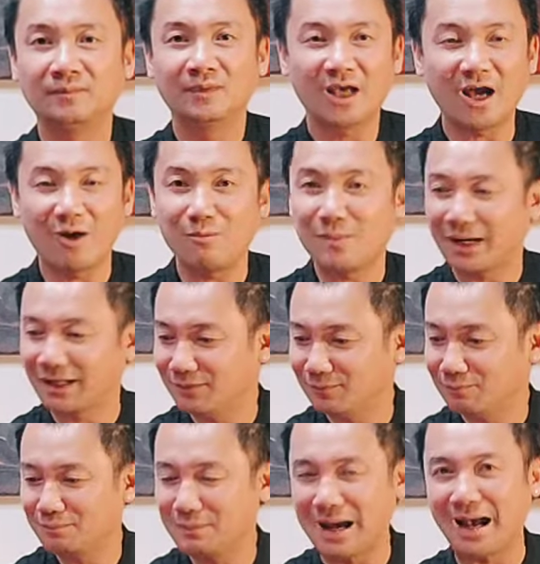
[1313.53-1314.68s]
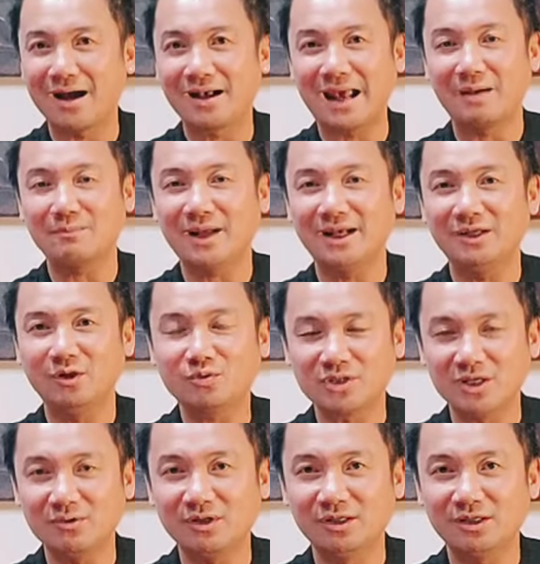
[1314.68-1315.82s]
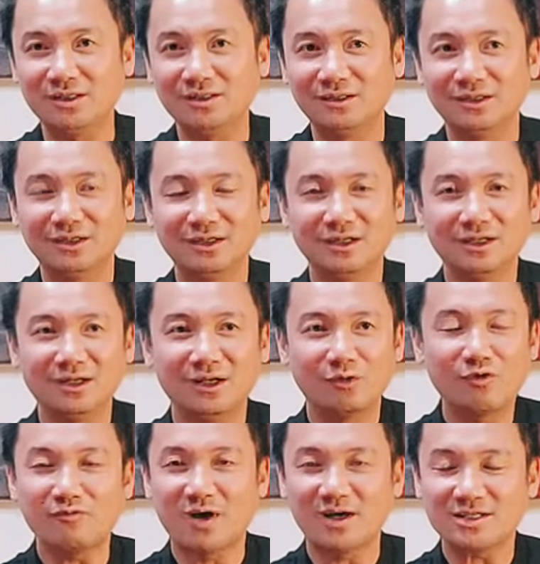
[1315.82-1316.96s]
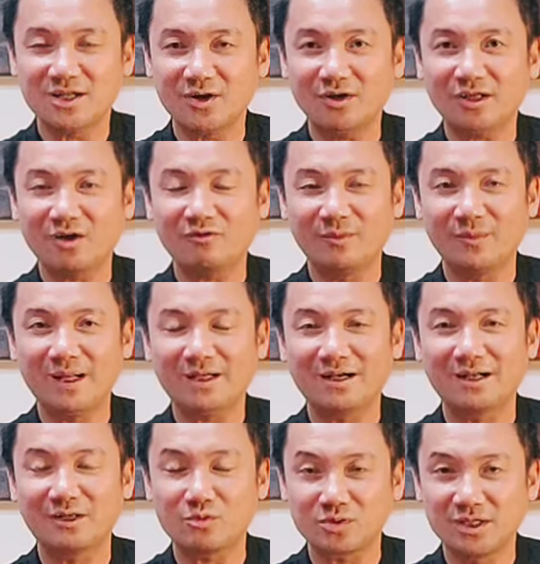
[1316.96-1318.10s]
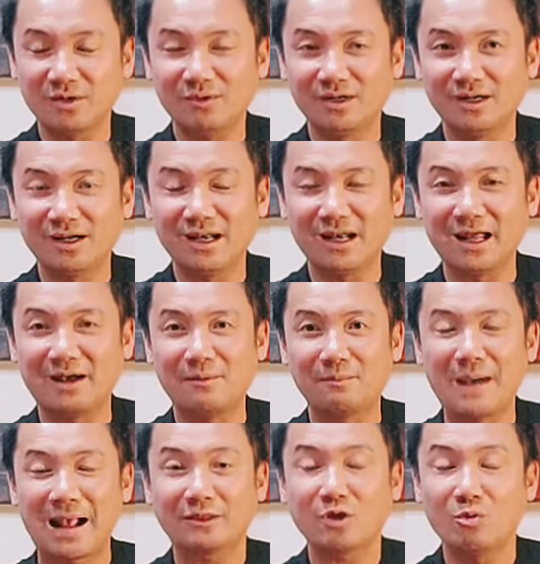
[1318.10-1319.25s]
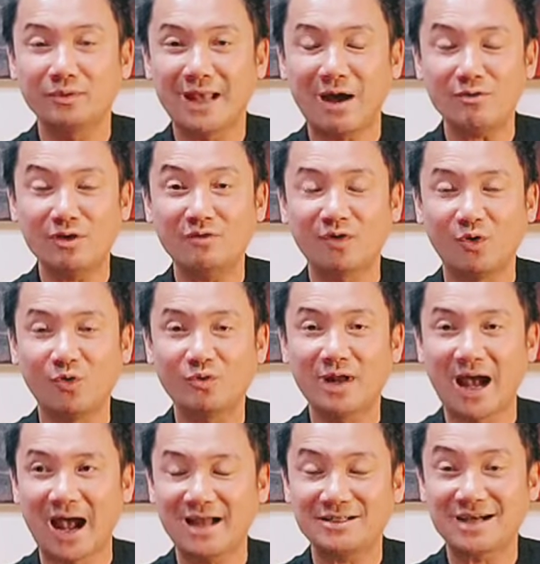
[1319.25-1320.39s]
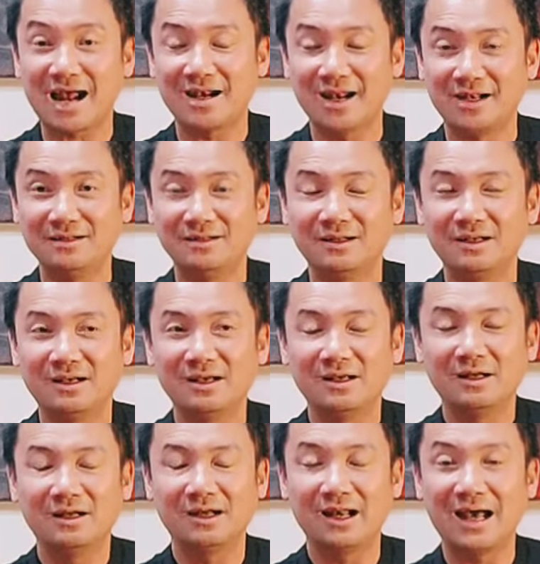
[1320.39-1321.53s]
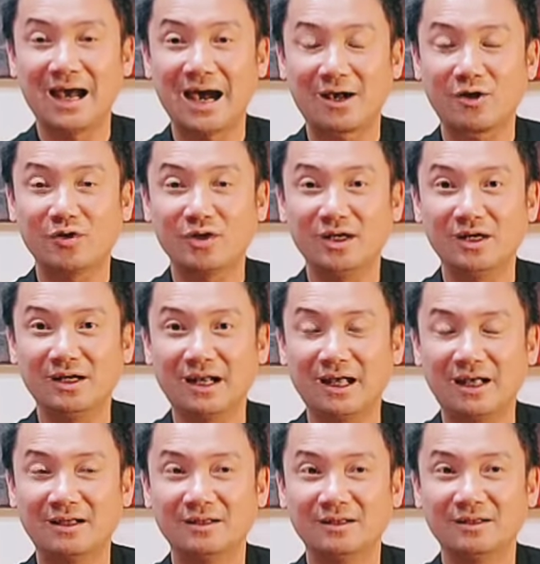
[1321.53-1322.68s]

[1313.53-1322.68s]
cái ông mà mà ngày hôm nay chút xíu nữa Quốc vợ sẽ nói cho quý vị biết rằng là chút xíu nữa là ban tôn giáo chính phủ đã ra lệnh là coi như là